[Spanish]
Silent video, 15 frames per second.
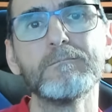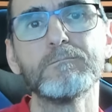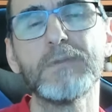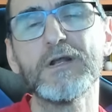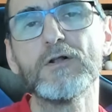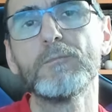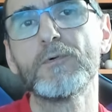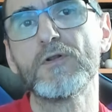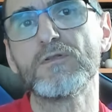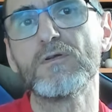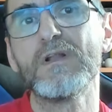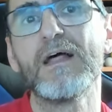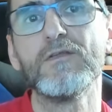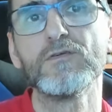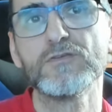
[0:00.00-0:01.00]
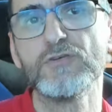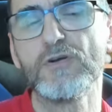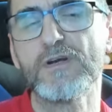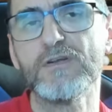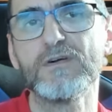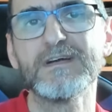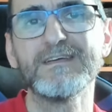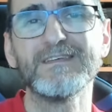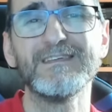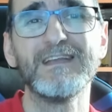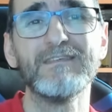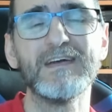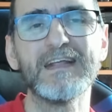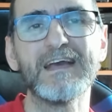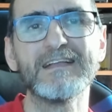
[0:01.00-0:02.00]
Pero por otro lado, yo creo que
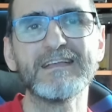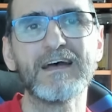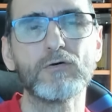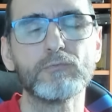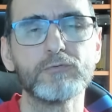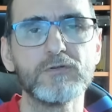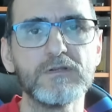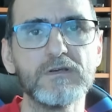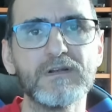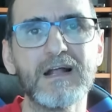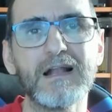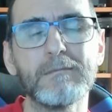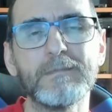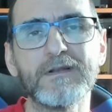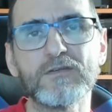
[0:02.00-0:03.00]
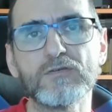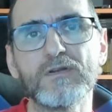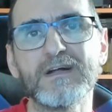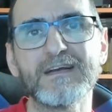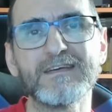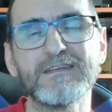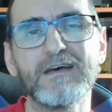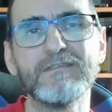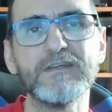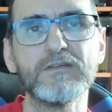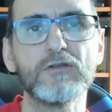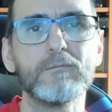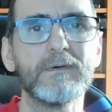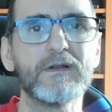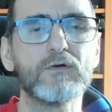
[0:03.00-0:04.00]
deberían dar opción a la persona que se ha
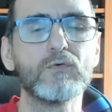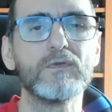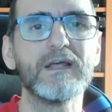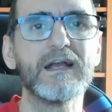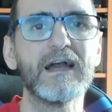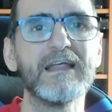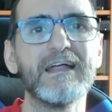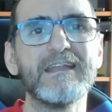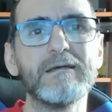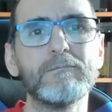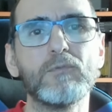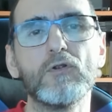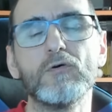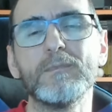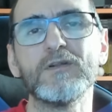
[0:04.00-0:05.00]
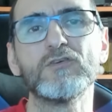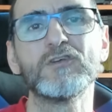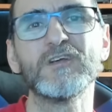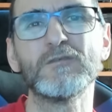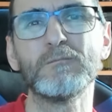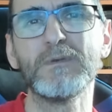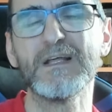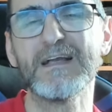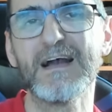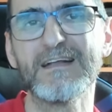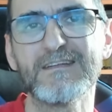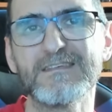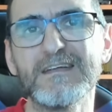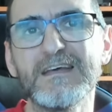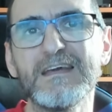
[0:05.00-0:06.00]
visto perjudicada de por lo menos
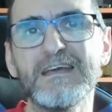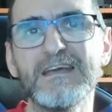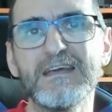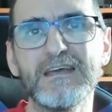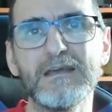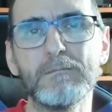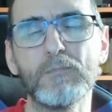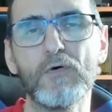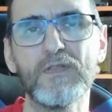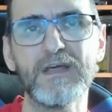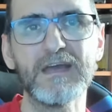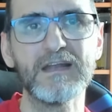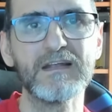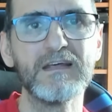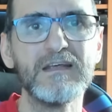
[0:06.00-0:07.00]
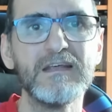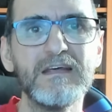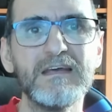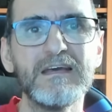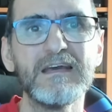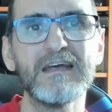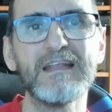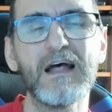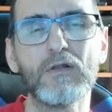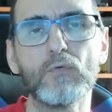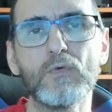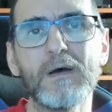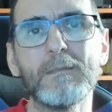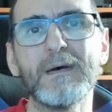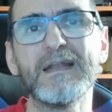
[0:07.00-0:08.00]
explicarse y poder de
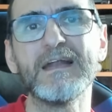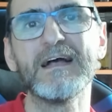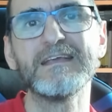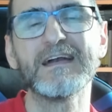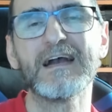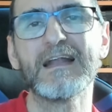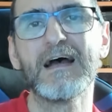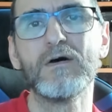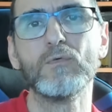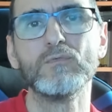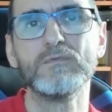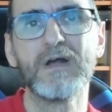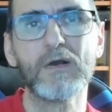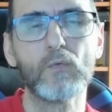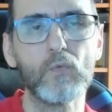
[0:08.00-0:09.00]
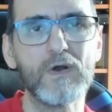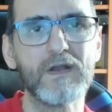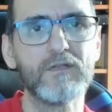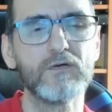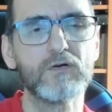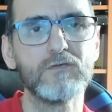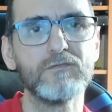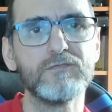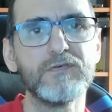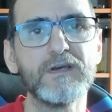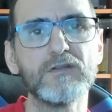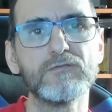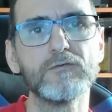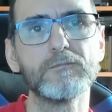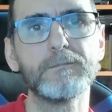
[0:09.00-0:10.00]
alguna manera llegará a un acuerdo con
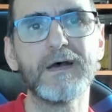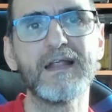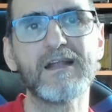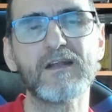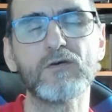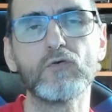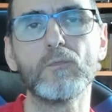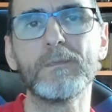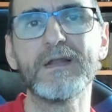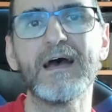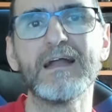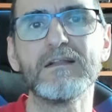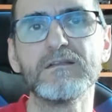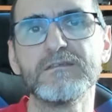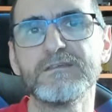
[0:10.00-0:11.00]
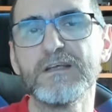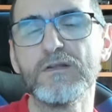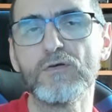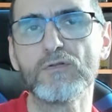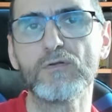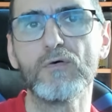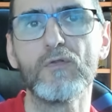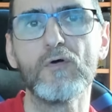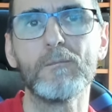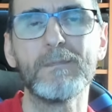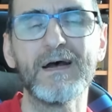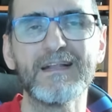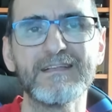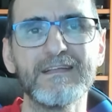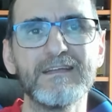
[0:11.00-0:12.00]
Facebook para recuperar, si no todo,
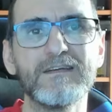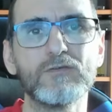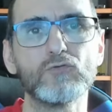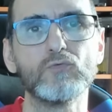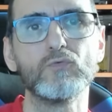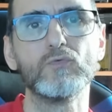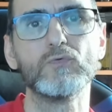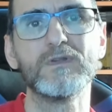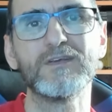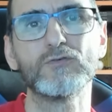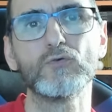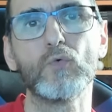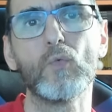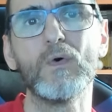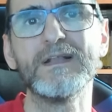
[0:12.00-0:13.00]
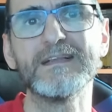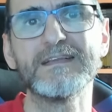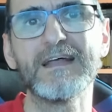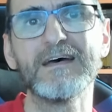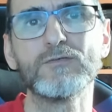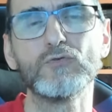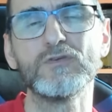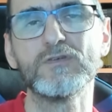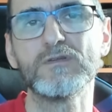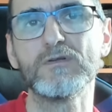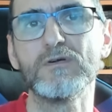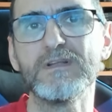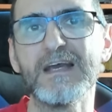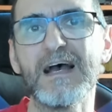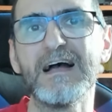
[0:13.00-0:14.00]
parte de su, de su cuenta, su
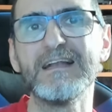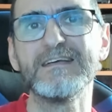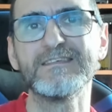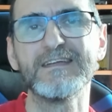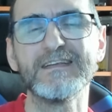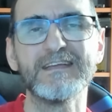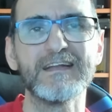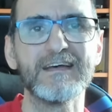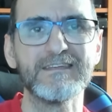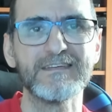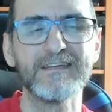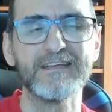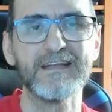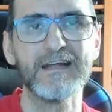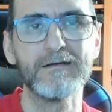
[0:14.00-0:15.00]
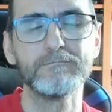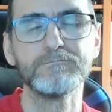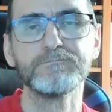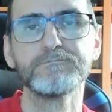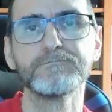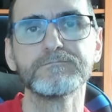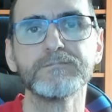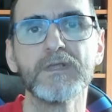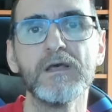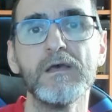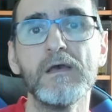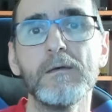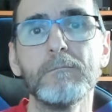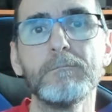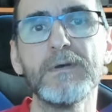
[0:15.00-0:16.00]
historial, etcétera, etcétera.
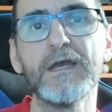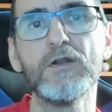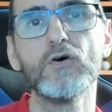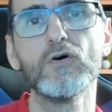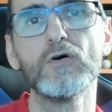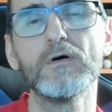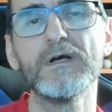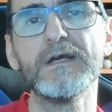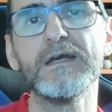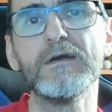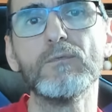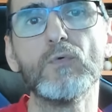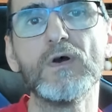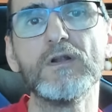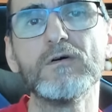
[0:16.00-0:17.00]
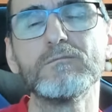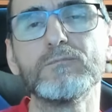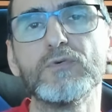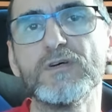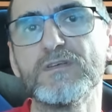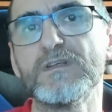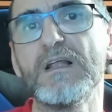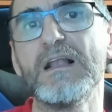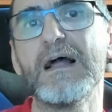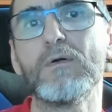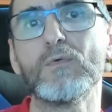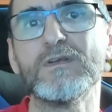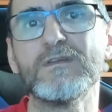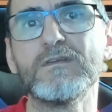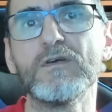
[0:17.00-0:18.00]
Pero eh, bueno, pues eh, la
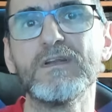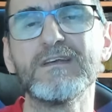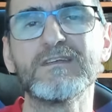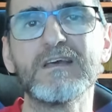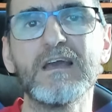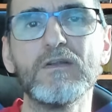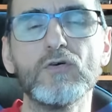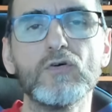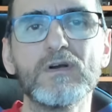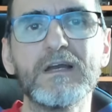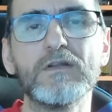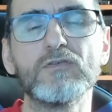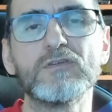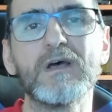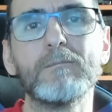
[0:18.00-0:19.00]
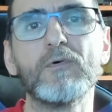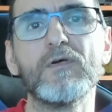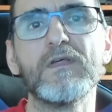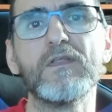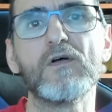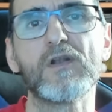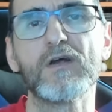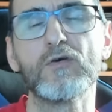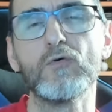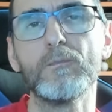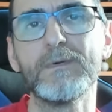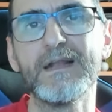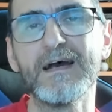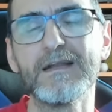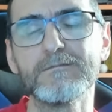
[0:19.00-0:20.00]
cuestión es que no, que no se ha podido
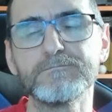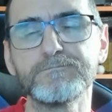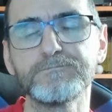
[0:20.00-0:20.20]
recuperar.